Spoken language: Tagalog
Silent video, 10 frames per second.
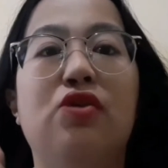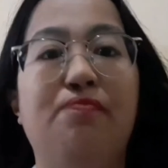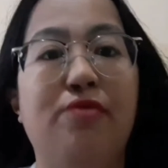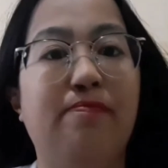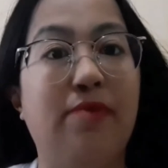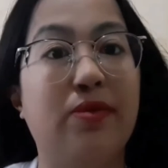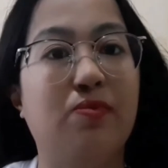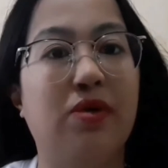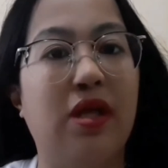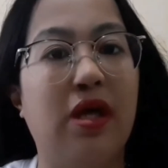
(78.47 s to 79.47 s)
of
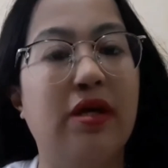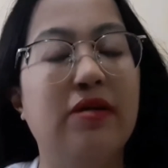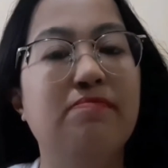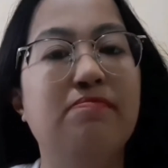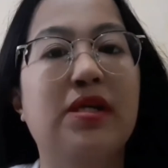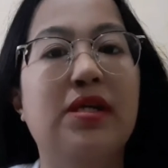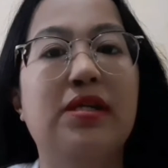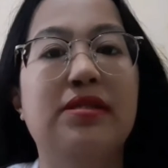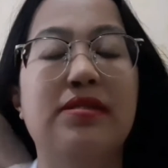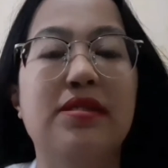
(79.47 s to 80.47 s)
Perpetual Health,
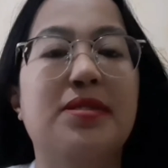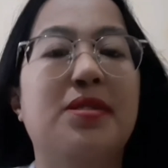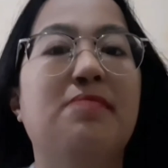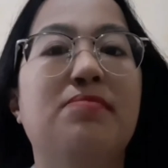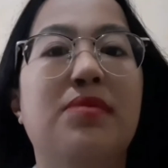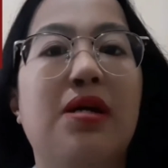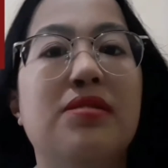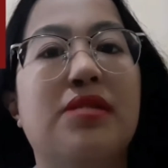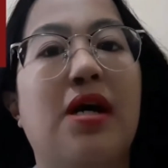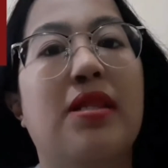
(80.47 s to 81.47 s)
System
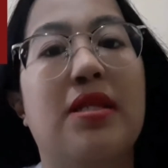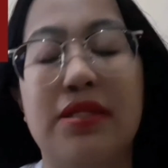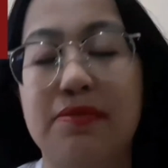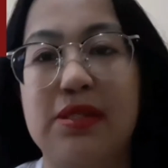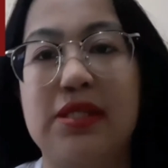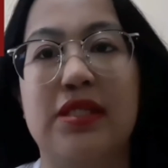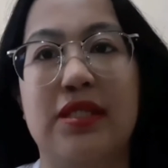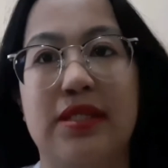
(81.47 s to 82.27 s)
Galta, Las Piñas